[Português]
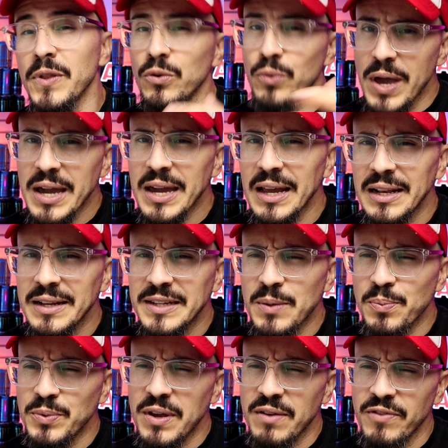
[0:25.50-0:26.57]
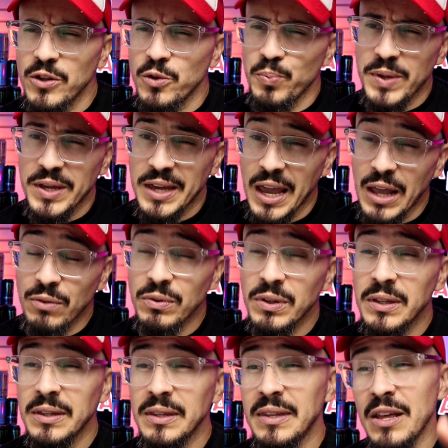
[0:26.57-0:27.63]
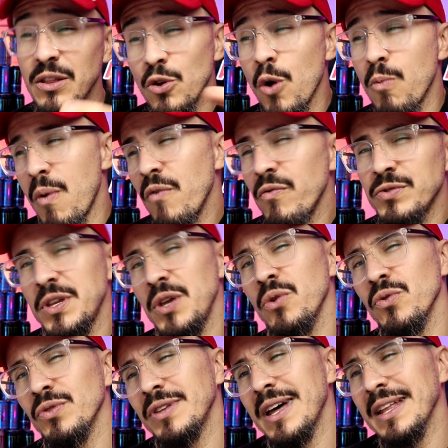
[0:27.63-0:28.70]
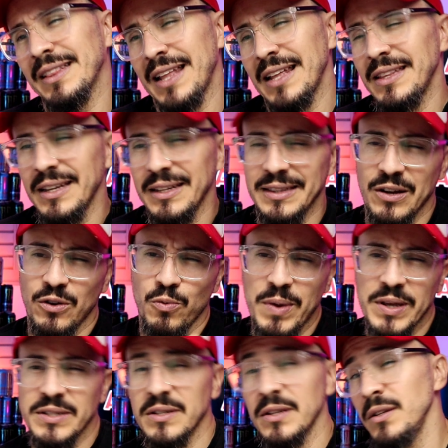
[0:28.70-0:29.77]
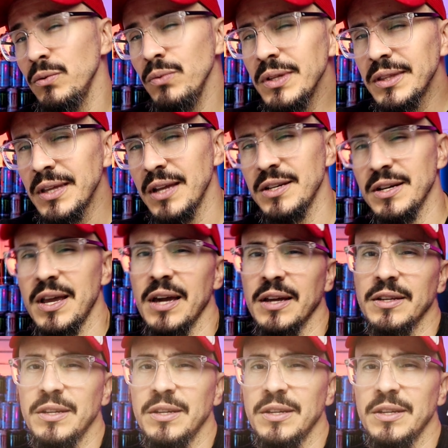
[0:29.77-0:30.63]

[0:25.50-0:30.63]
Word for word: Não é aquele tipo de evento pequeno que é normal você encontrar atleta que está começando e não entende a regra